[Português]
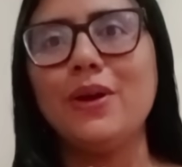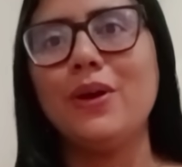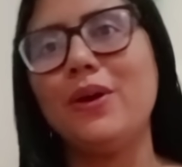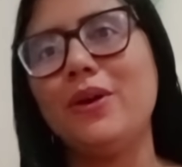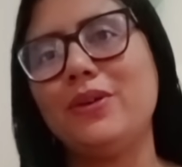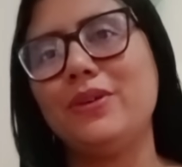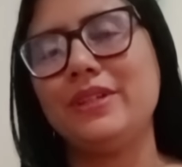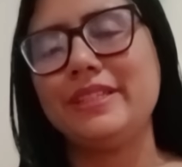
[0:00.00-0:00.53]

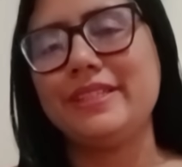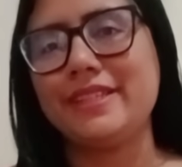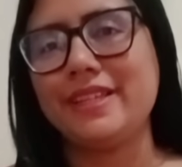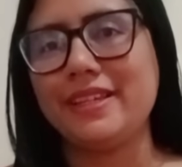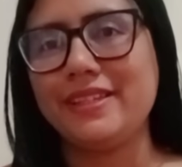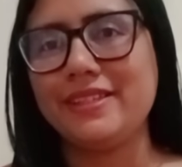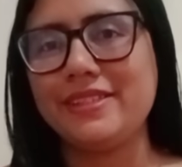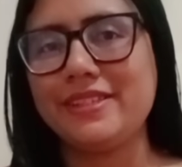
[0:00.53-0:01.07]
Oi,
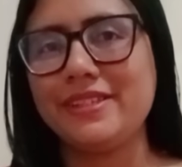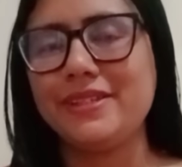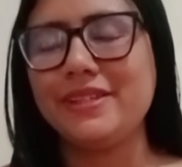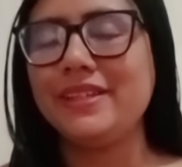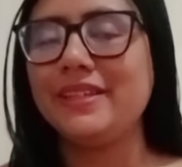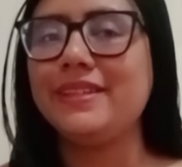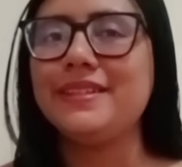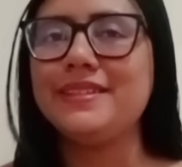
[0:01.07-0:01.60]
gente!
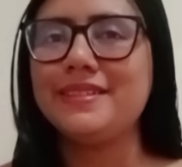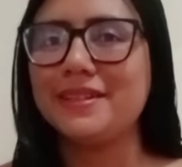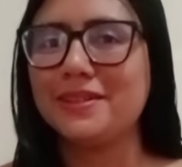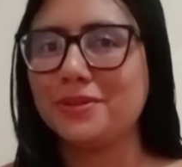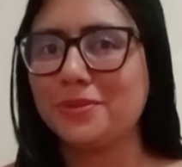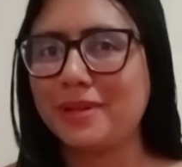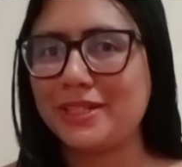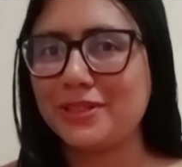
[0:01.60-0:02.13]

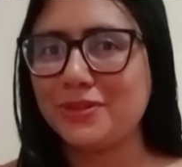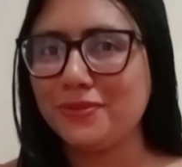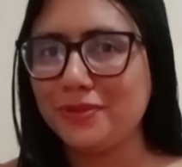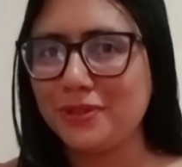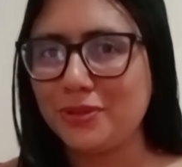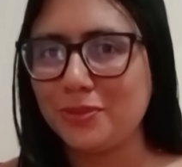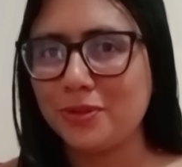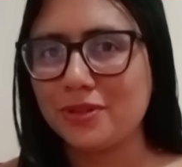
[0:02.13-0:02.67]
Iniciando mais um
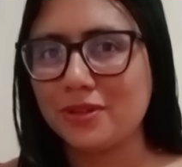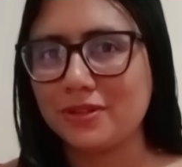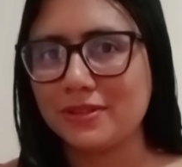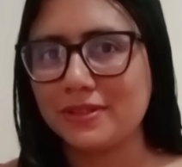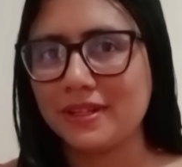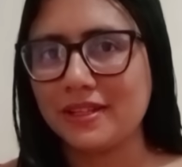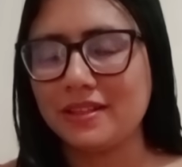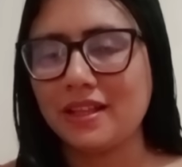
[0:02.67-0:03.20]
vídeo para o
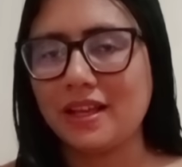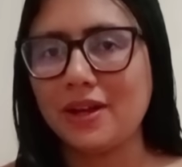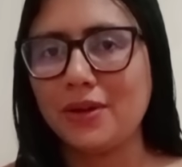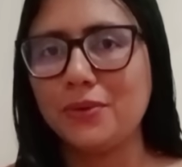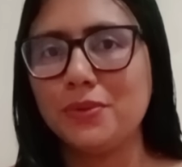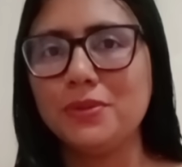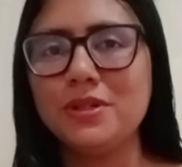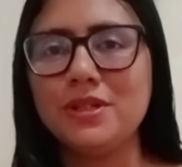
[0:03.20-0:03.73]
nosso
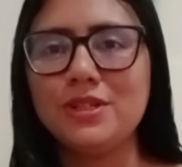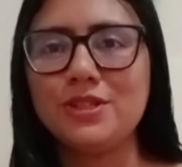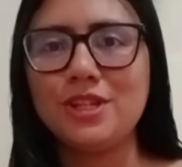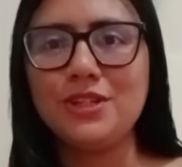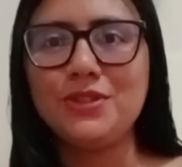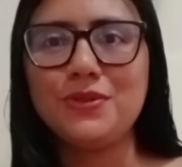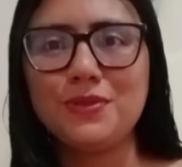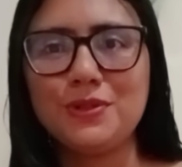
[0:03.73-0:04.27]
canal.
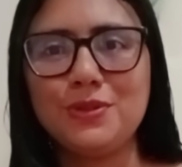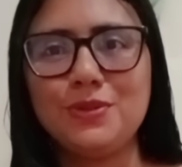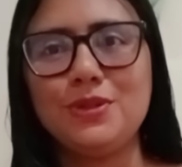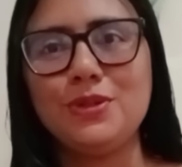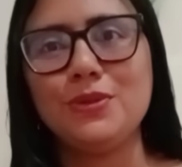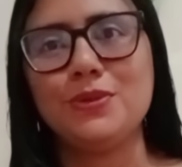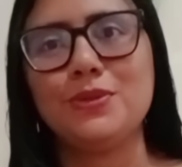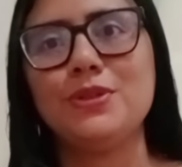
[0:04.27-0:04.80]
Gente, o vídeo
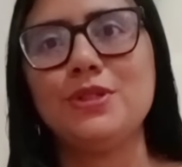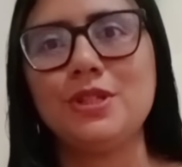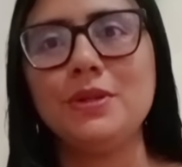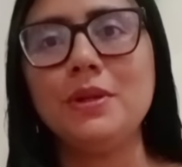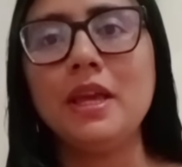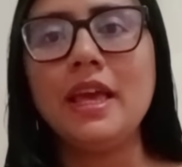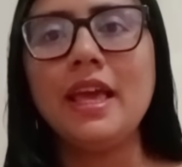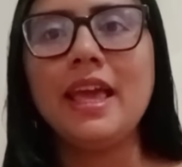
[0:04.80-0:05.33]
de
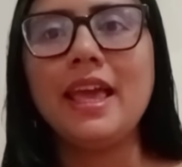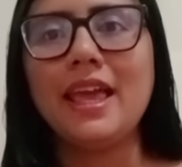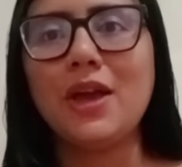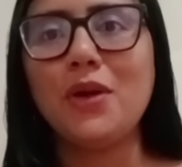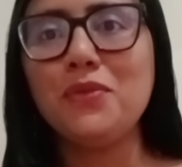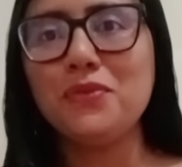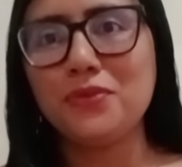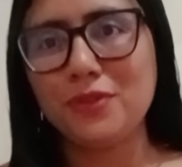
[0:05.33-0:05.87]
hoje
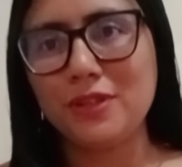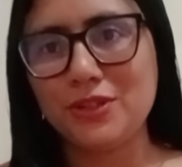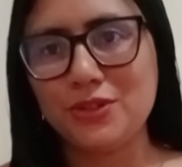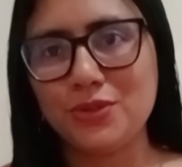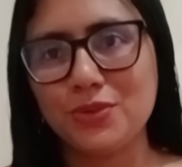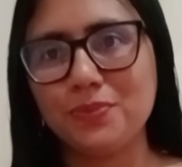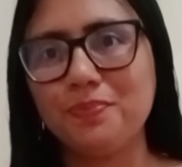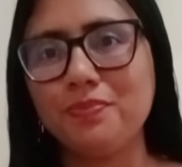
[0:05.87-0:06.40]
é um
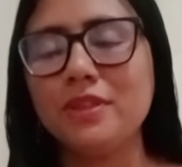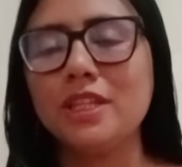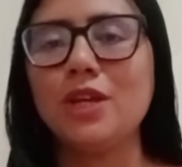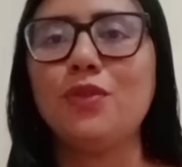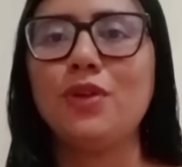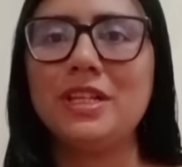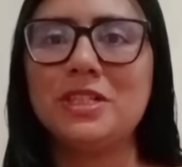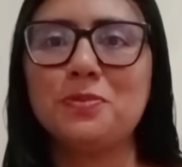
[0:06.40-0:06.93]
vídeo que
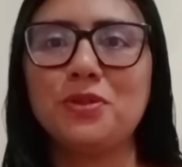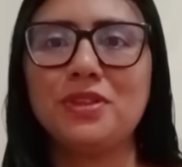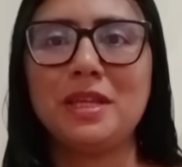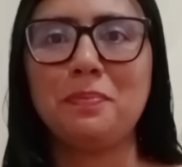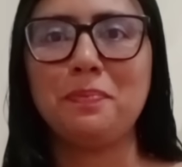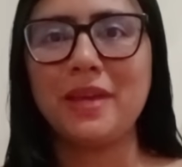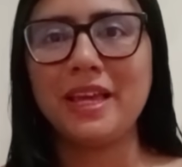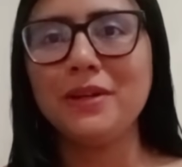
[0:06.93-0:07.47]
eu vou
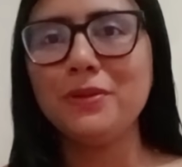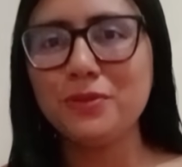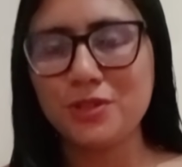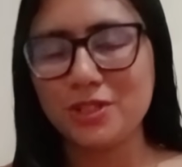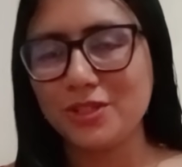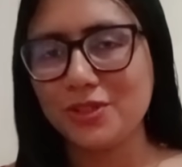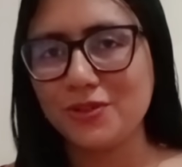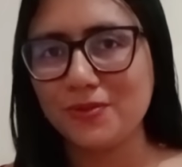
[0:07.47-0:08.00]
responder
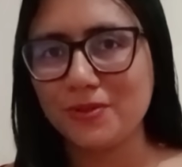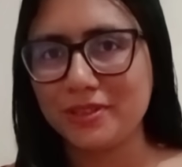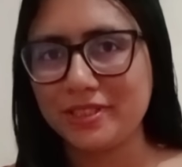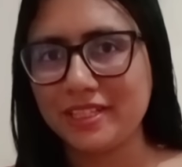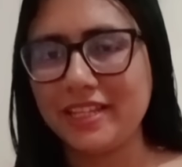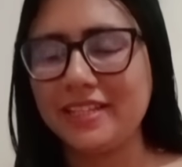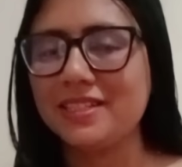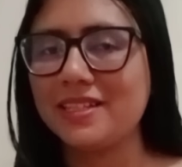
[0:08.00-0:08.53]
perguntinhas de
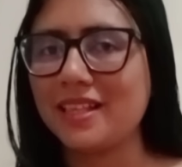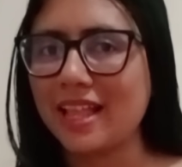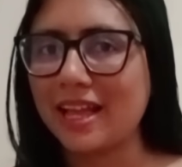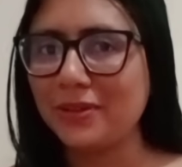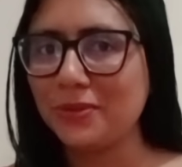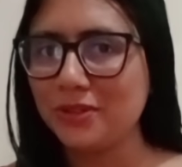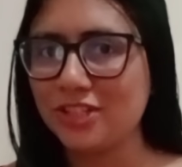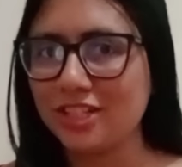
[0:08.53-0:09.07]
vocês
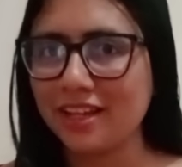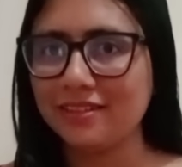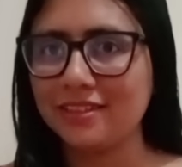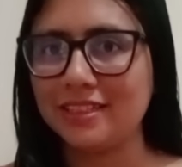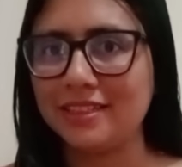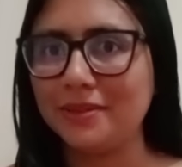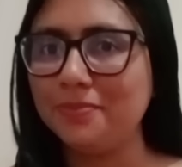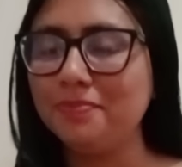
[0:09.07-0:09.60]
lá do
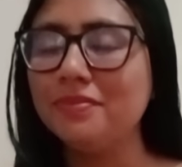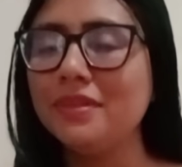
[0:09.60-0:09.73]
Instagram.